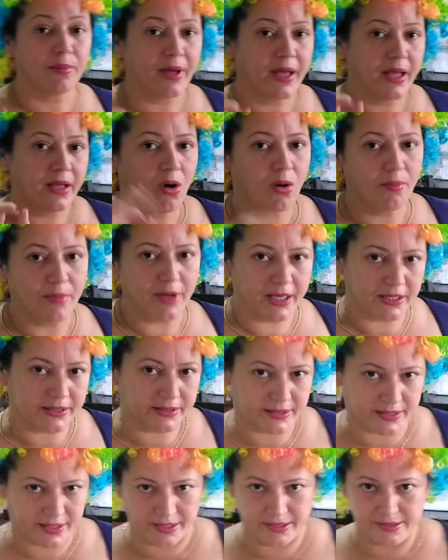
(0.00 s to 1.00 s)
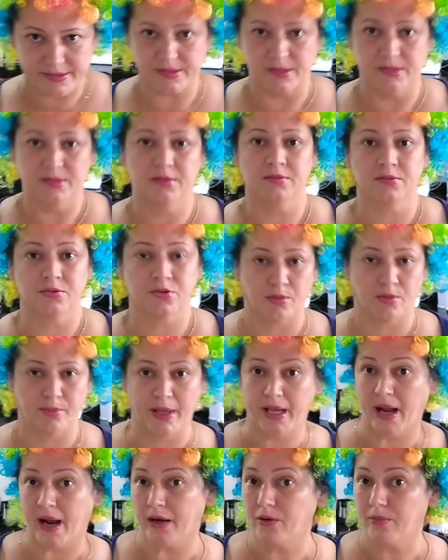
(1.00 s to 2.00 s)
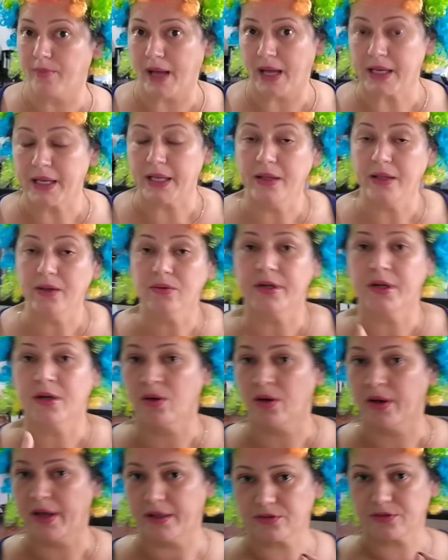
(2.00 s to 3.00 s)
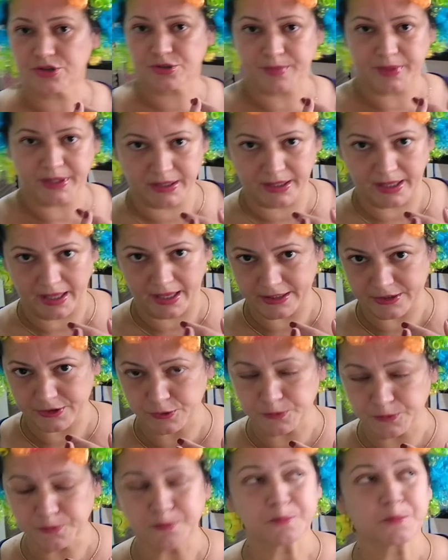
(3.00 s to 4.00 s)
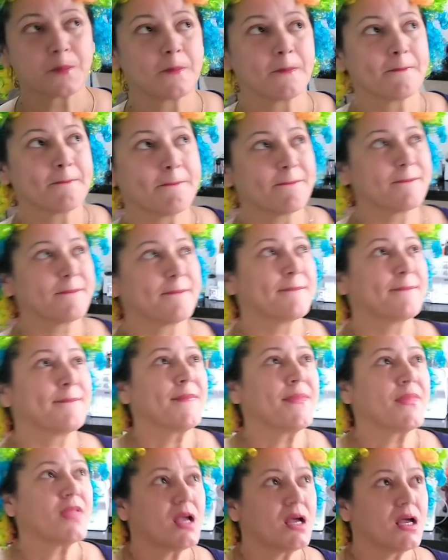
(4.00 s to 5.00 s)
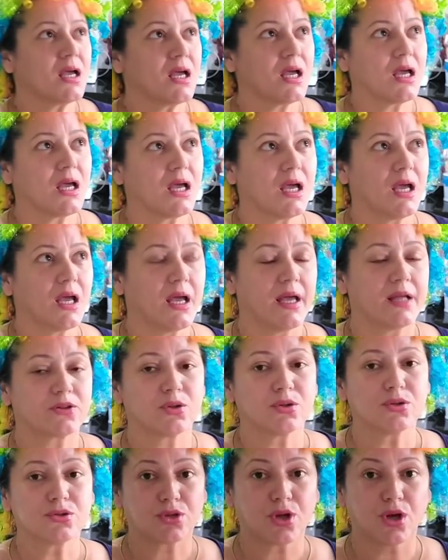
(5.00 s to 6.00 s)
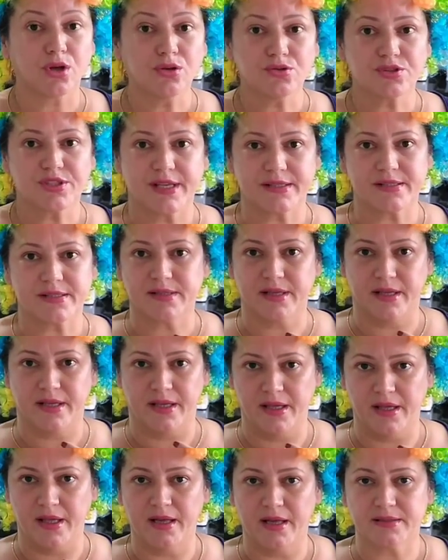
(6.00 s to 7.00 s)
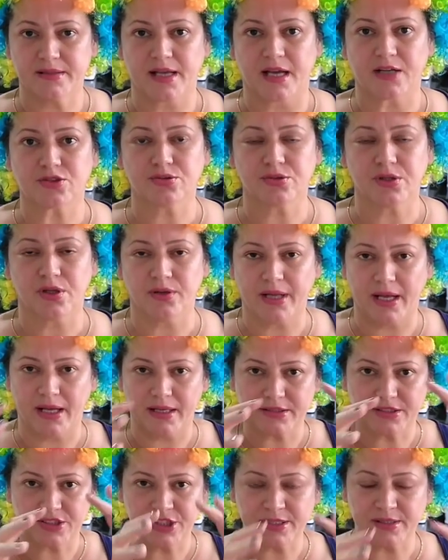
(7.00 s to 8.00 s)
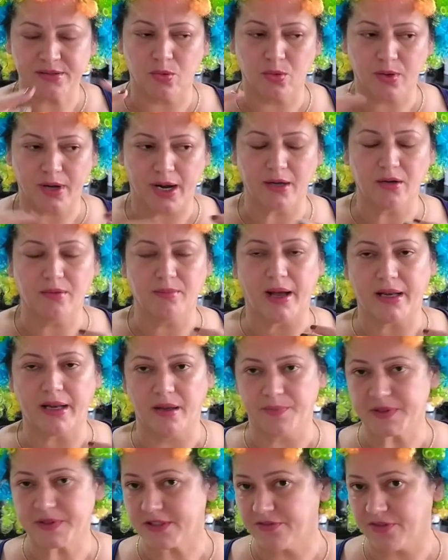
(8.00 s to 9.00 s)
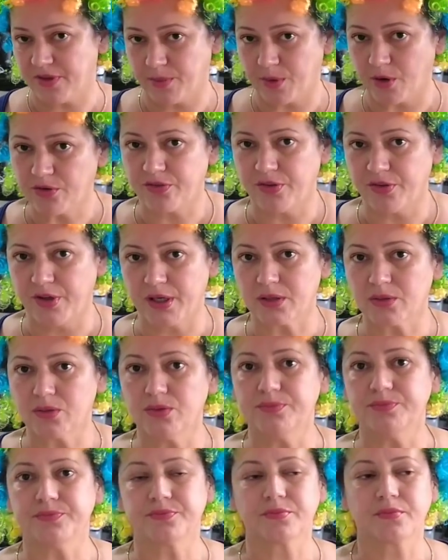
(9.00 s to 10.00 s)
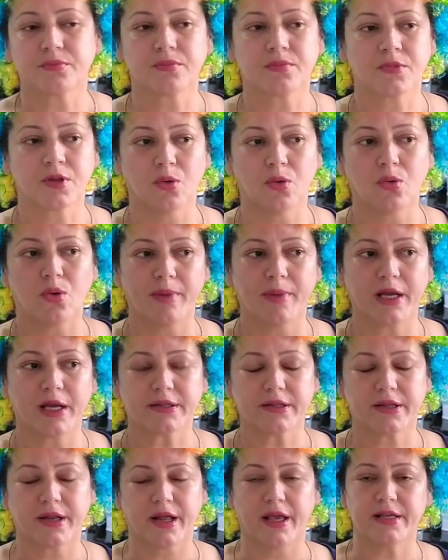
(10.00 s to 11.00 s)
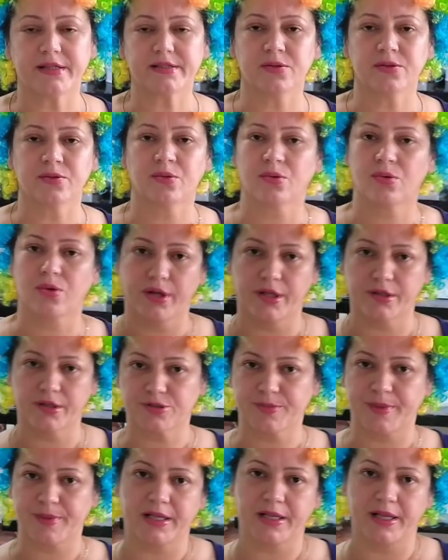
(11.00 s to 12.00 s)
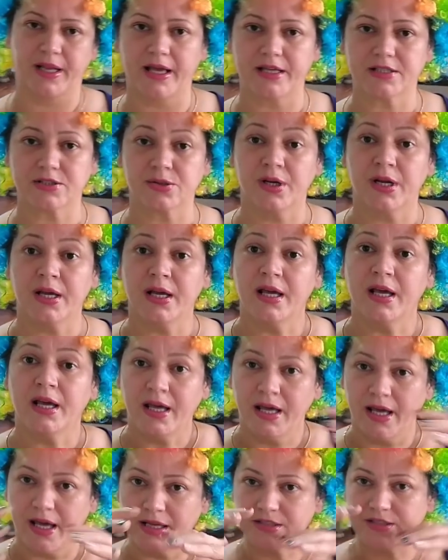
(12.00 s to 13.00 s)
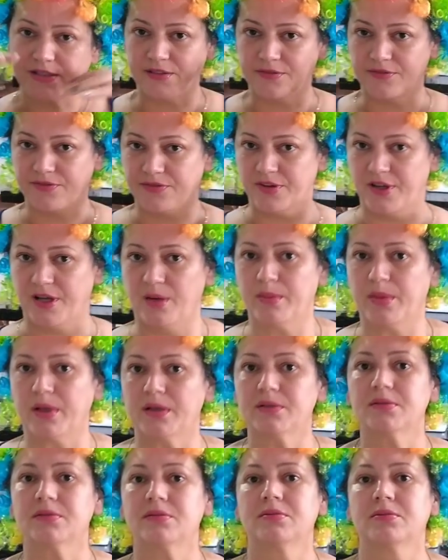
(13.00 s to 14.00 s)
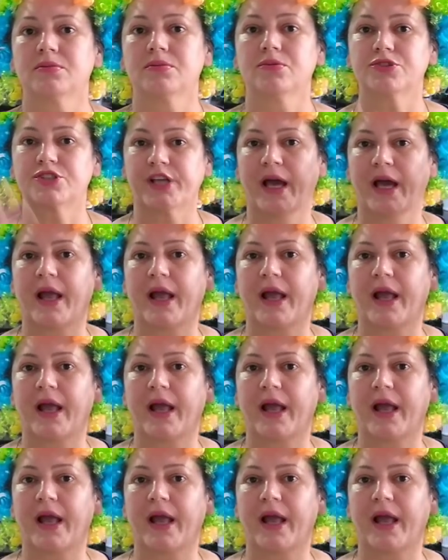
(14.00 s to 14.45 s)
tomei ômega 3 Tomei cardo marinho e cloreto de magnésio. É, to, todos esses aí, eles ajudam na o cardo marinho para desinflamar o fígado, o ômega 3 e o cloreto de magnésio, ele desinflama o